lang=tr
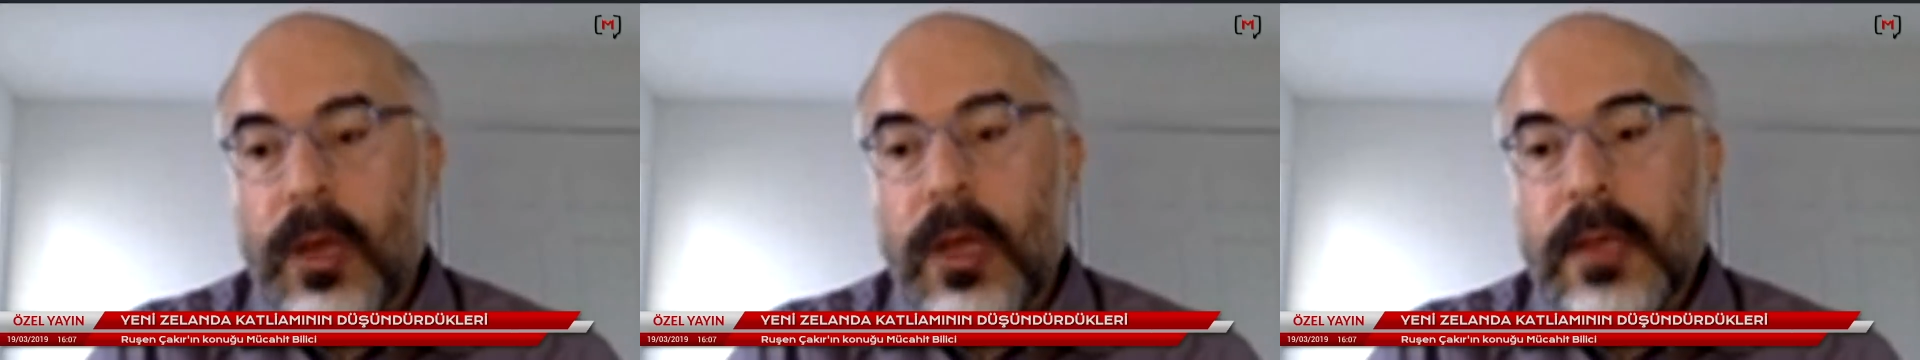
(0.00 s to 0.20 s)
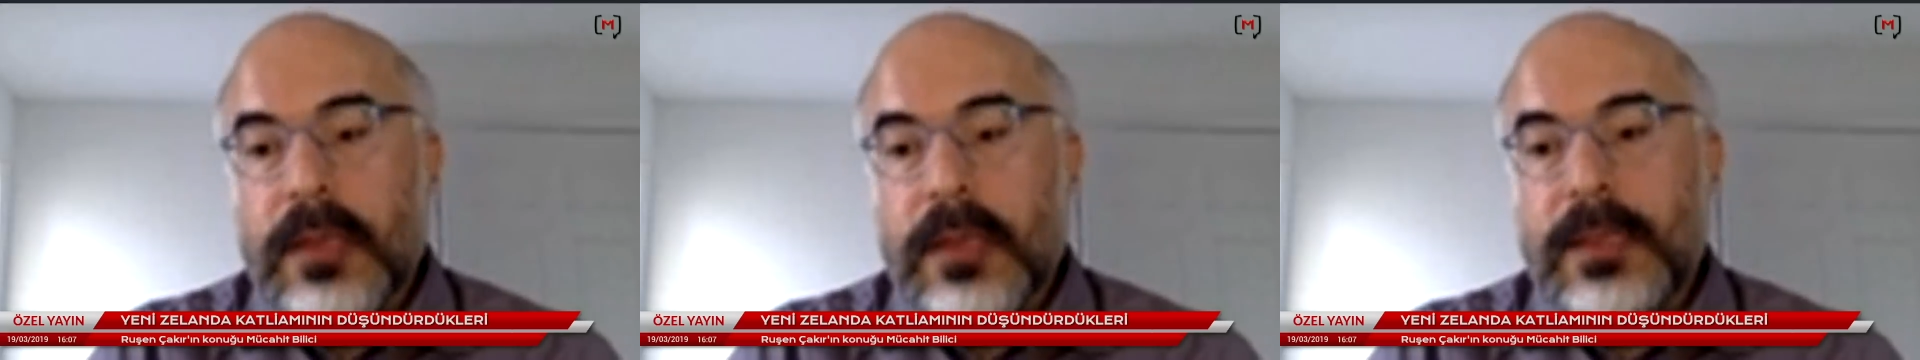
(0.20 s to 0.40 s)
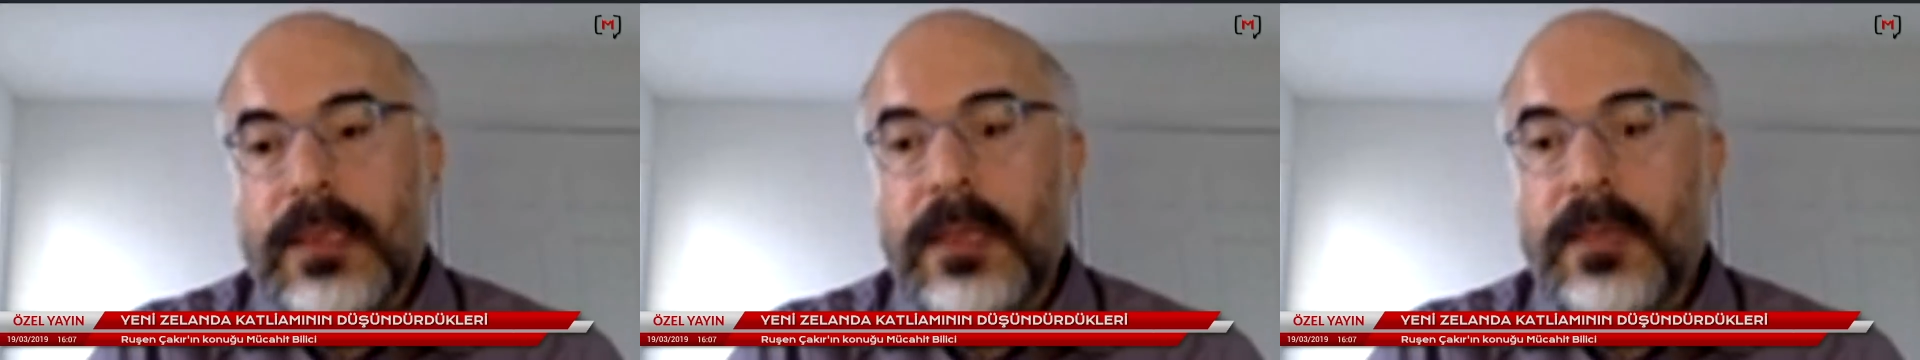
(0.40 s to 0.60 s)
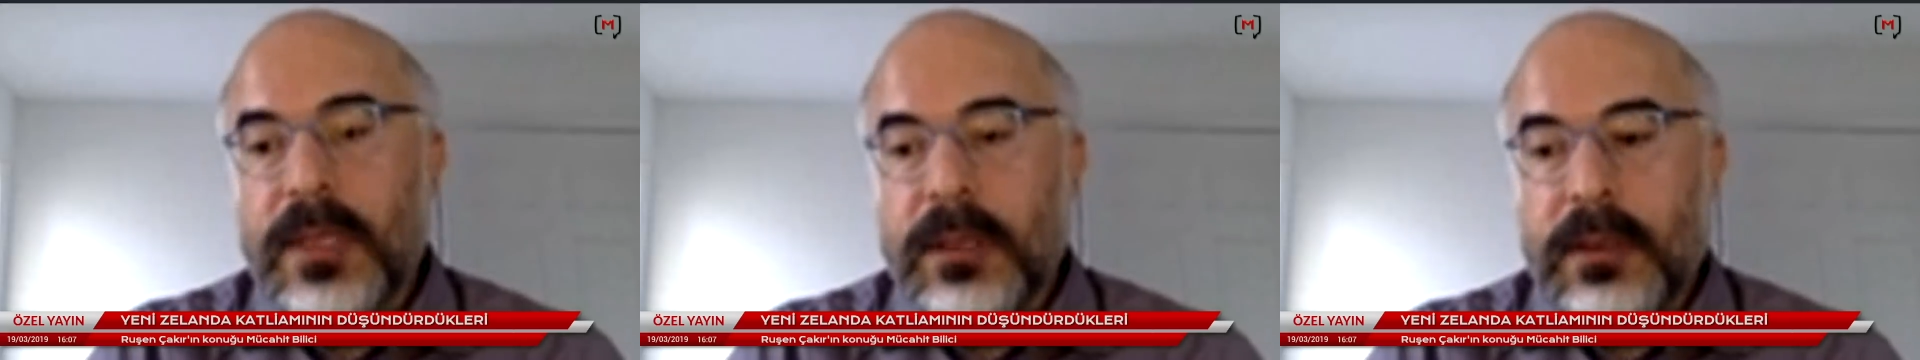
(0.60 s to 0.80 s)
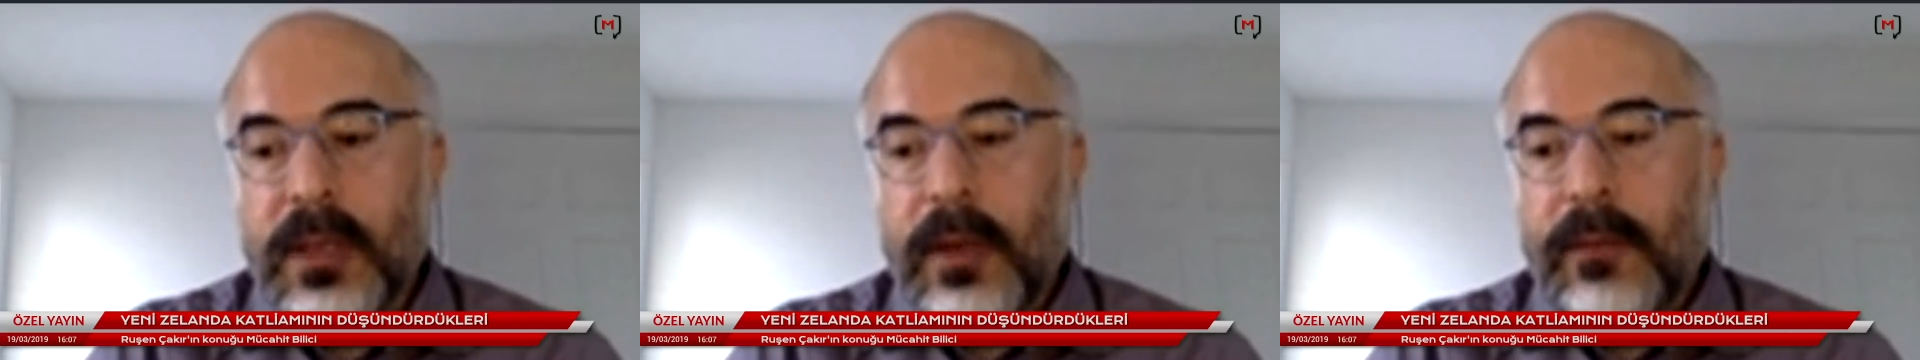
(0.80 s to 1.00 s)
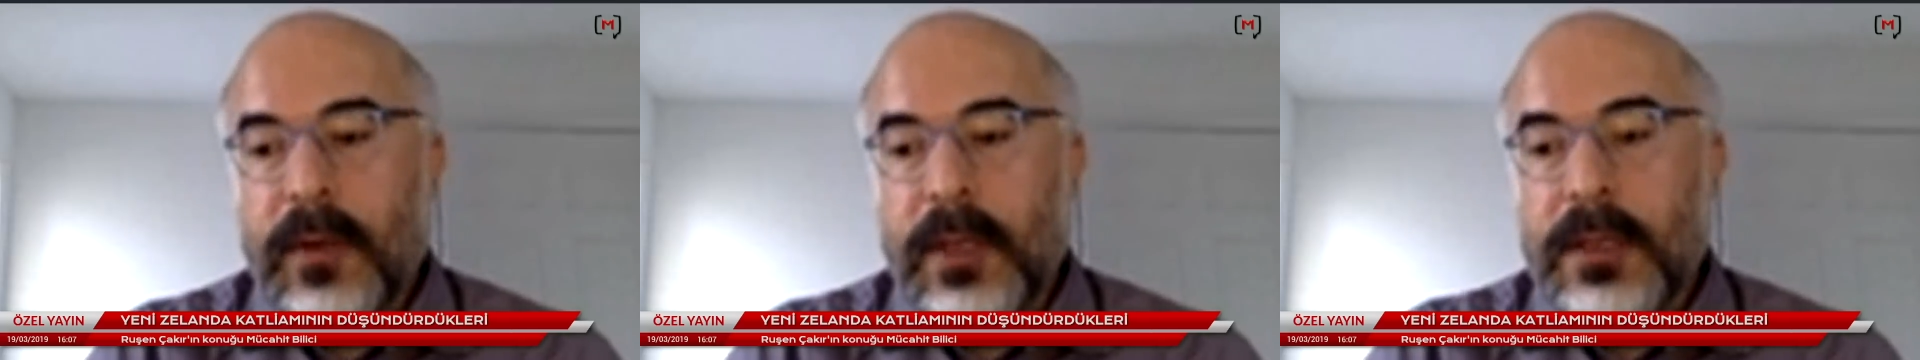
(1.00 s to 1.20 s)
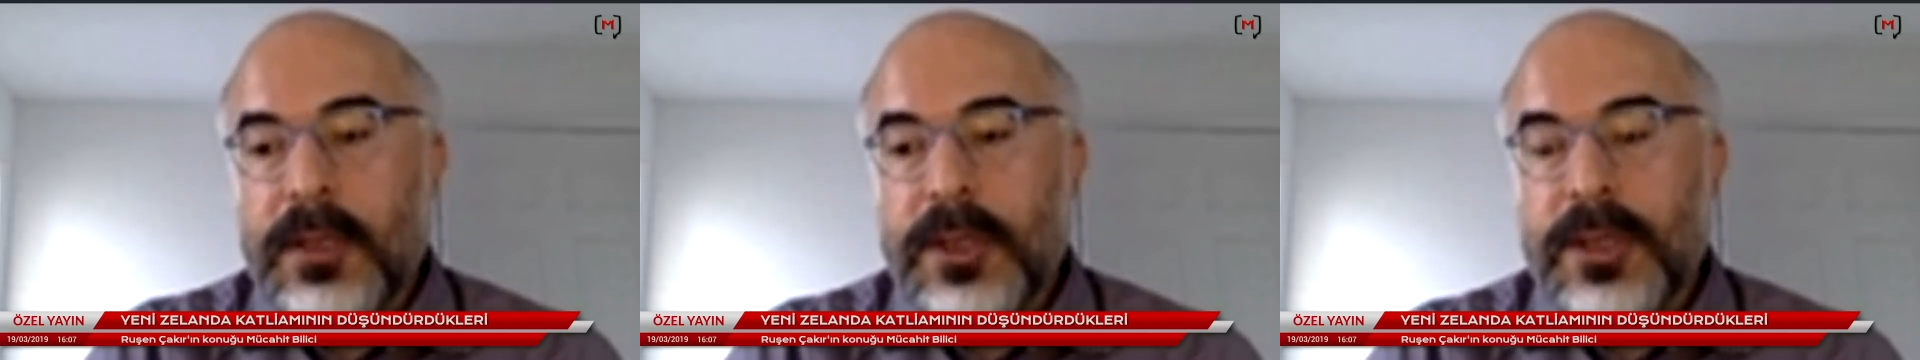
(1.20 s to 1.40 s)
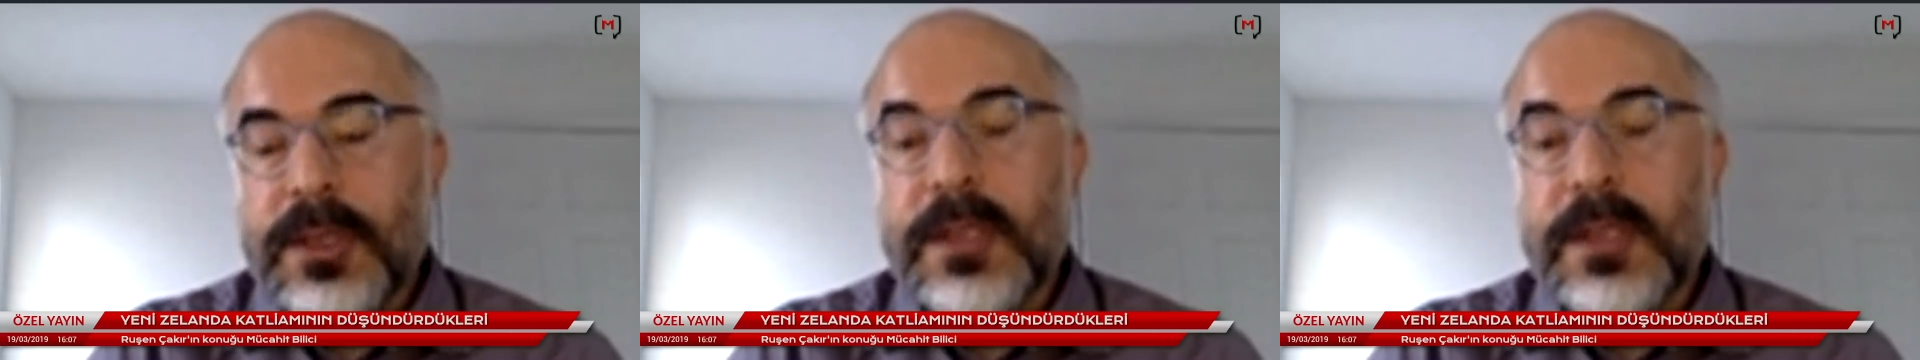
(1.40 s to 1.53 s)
kasti bir davranış,